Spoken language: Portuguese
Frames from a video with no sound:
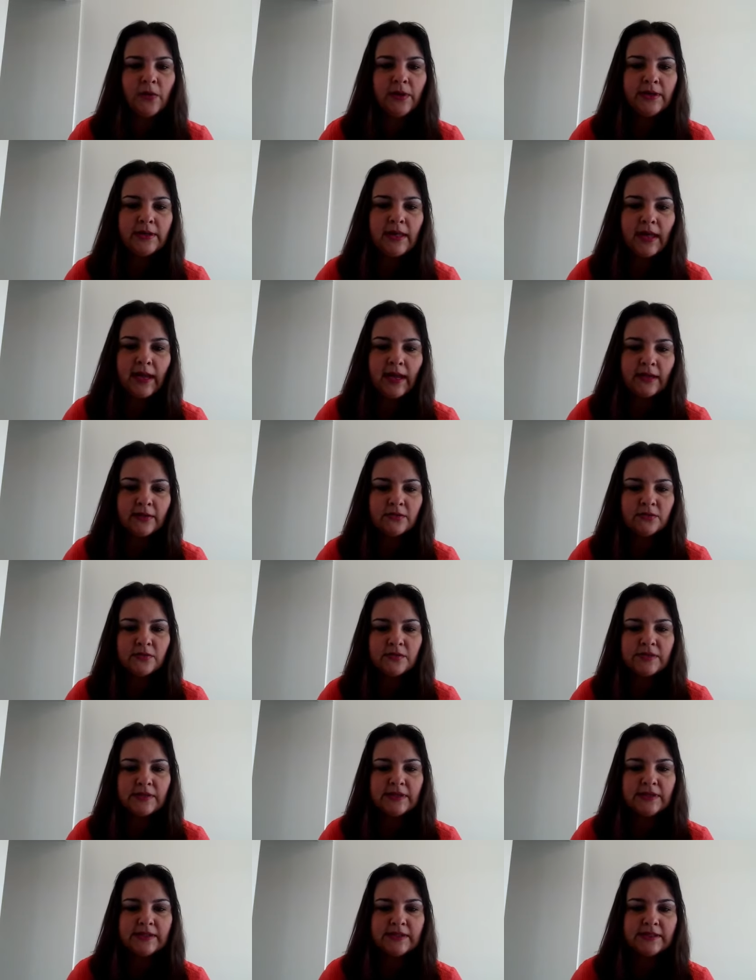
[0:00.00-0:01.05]

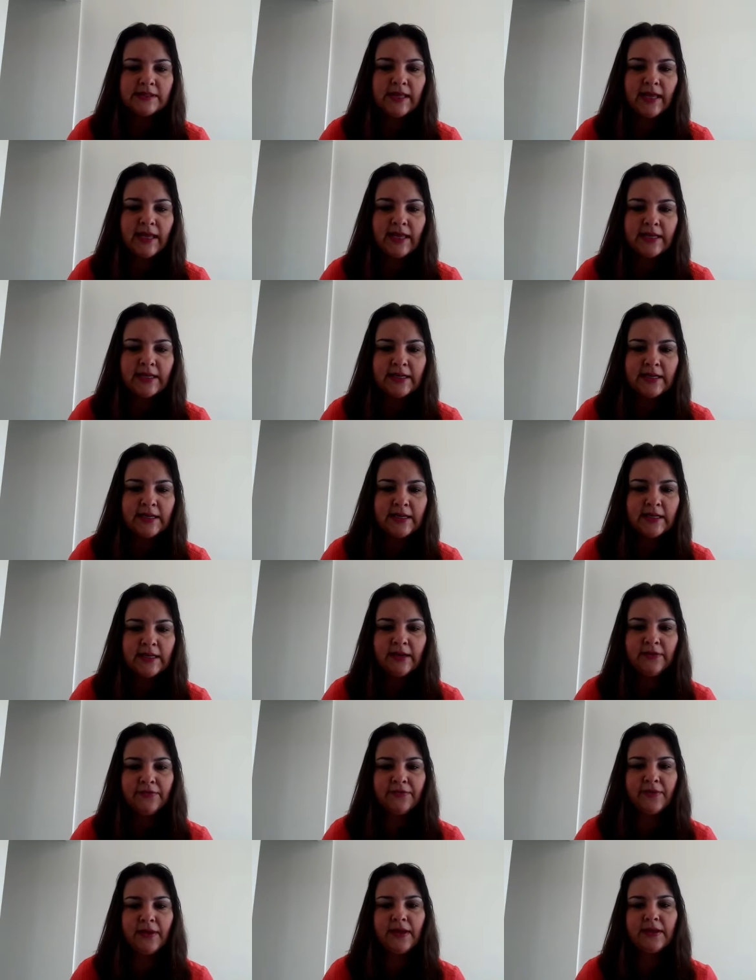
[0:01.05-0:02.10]
cuidados e
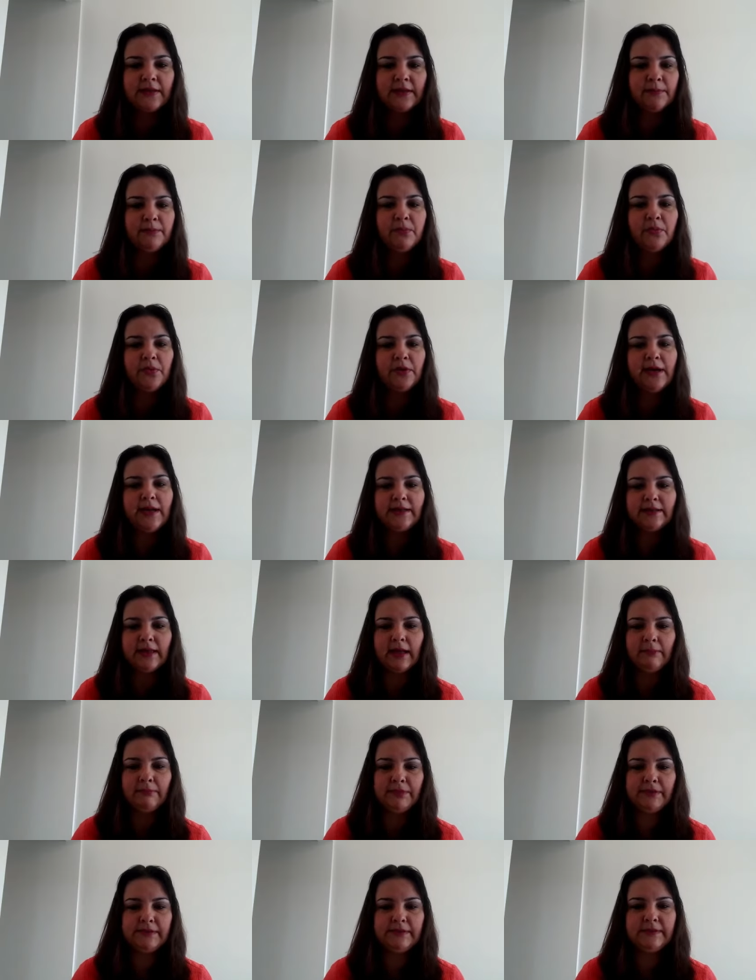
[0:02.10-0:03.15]
seria feita por
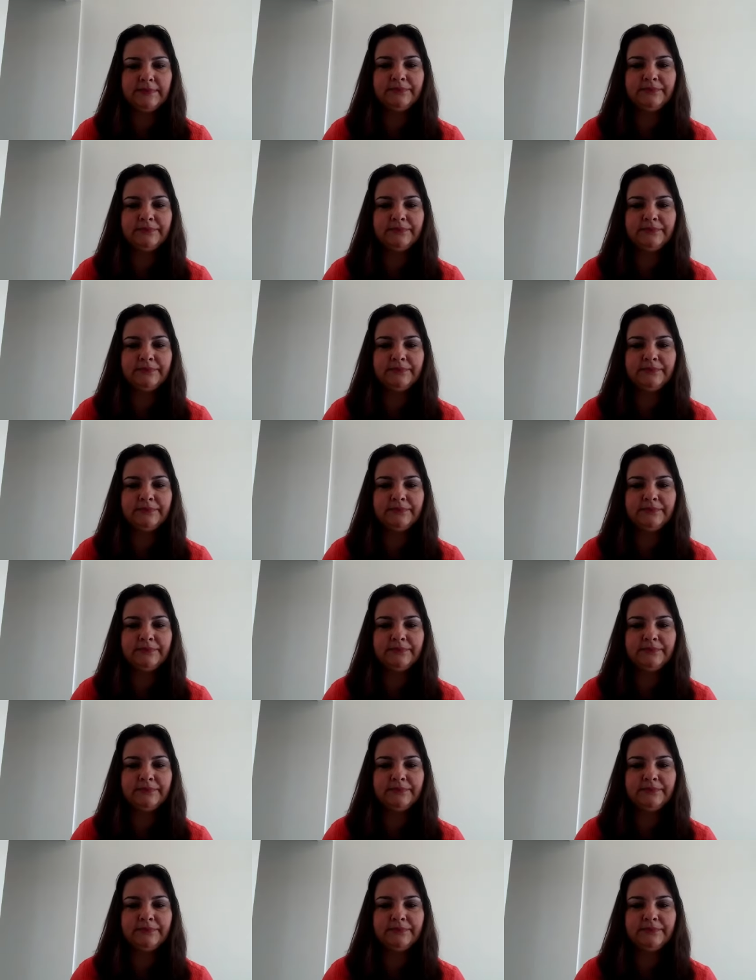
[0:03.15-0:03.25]
etapas.